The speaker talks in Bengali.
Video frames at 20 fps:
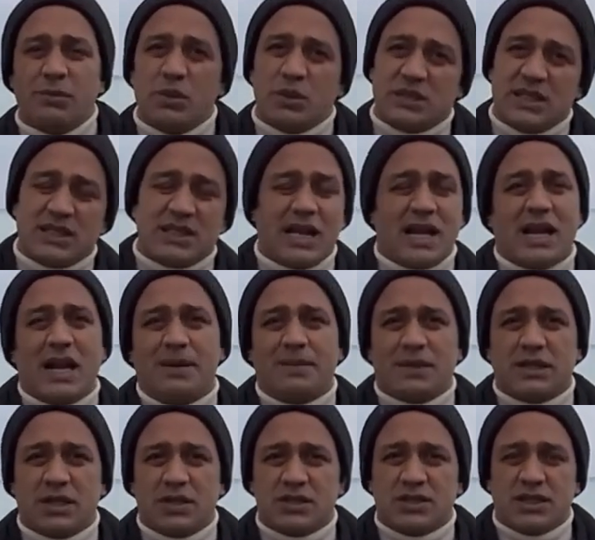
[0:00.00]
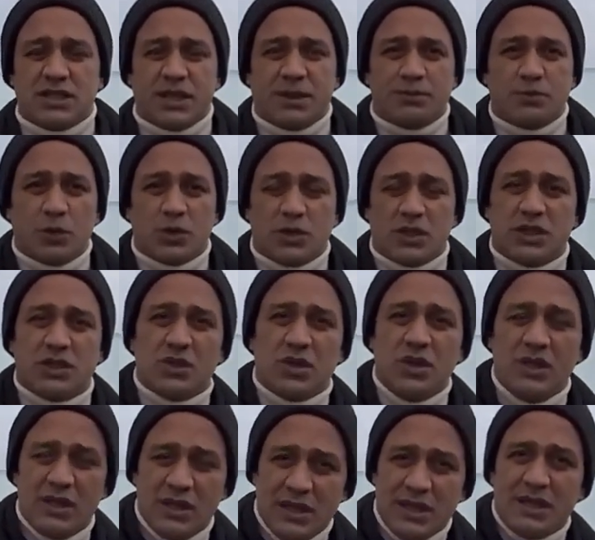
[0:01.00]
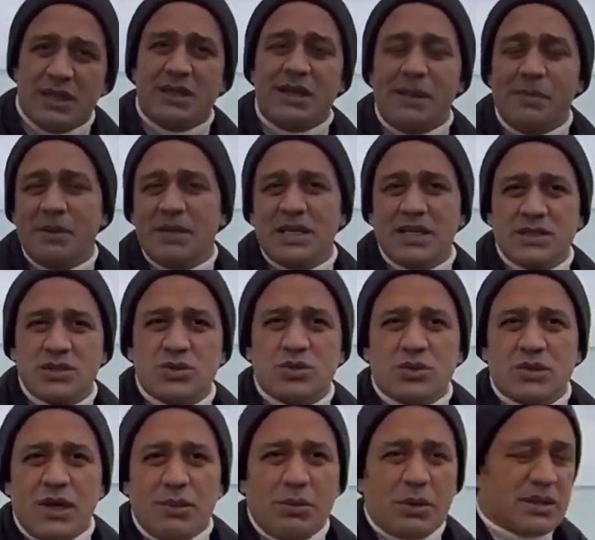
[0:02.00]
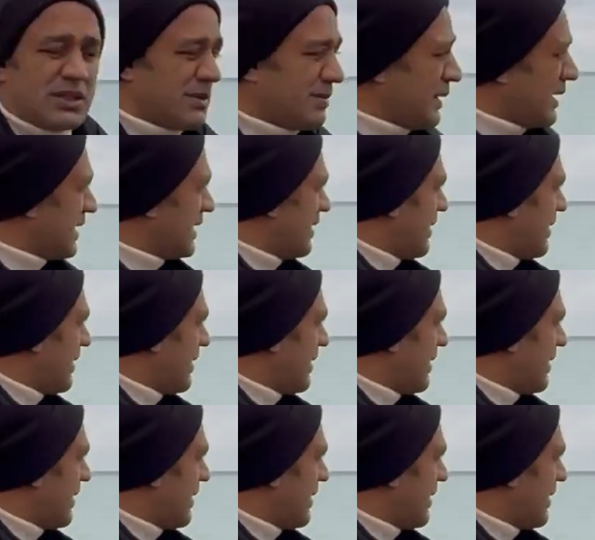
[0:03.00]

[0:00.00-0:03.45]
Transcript: বলছি তারা আমাদের হচ্ছে গিয়ে প্রকৃত রেমিটেন্স যোদ্ধা বলতে পারে